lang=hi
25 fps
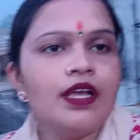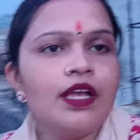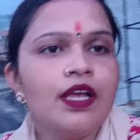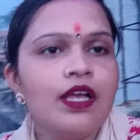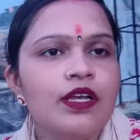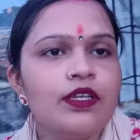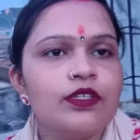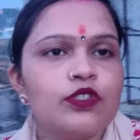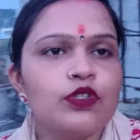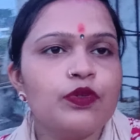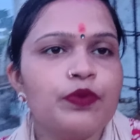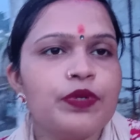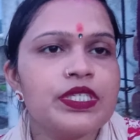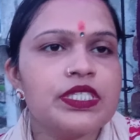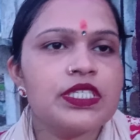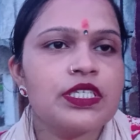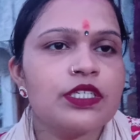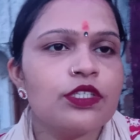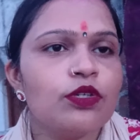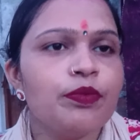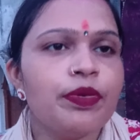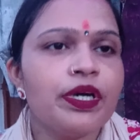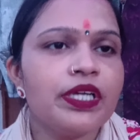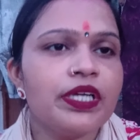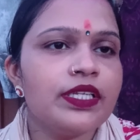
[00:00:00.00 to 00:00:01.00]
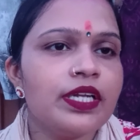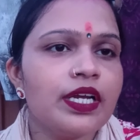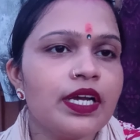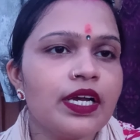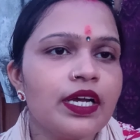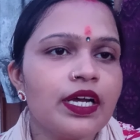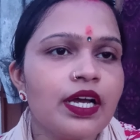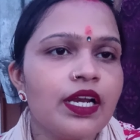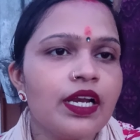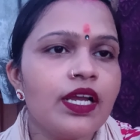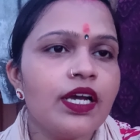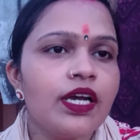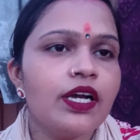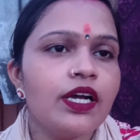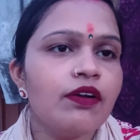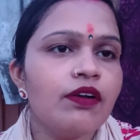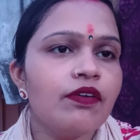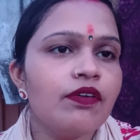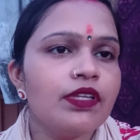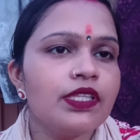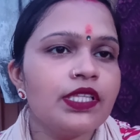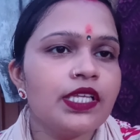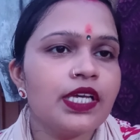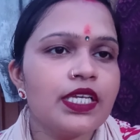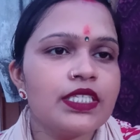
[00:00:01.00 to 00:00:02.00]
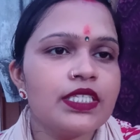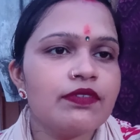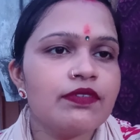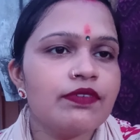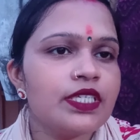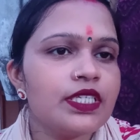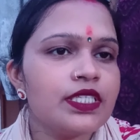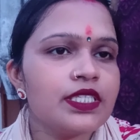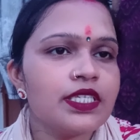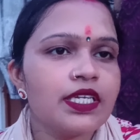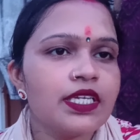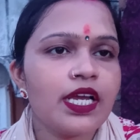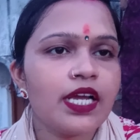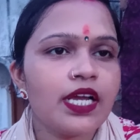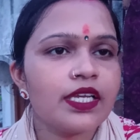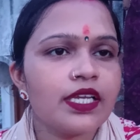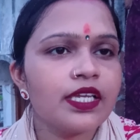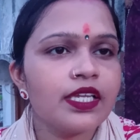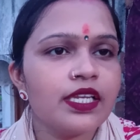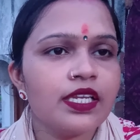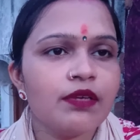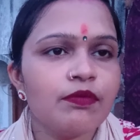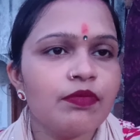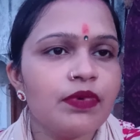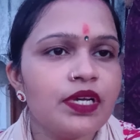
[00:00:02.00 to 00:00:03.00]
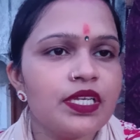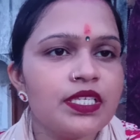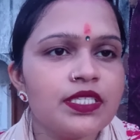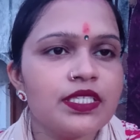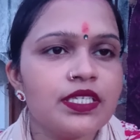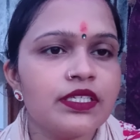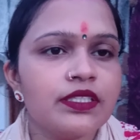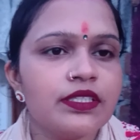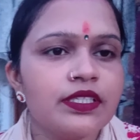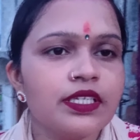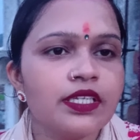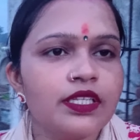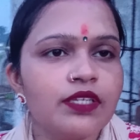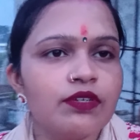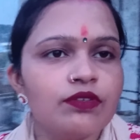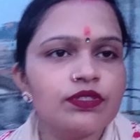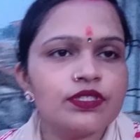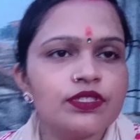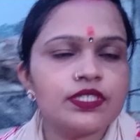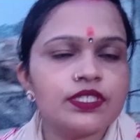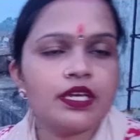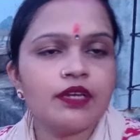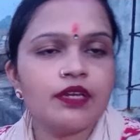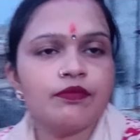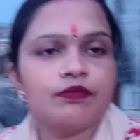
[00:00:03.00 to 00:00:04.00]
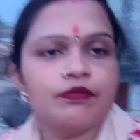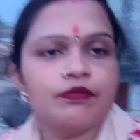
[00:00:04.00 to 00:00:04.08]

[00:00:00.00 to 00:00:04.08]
सुबह से तो भद्रा काल लगा हुआ था इस वजह से राखी नहीं बांध सकते थे उस टाइम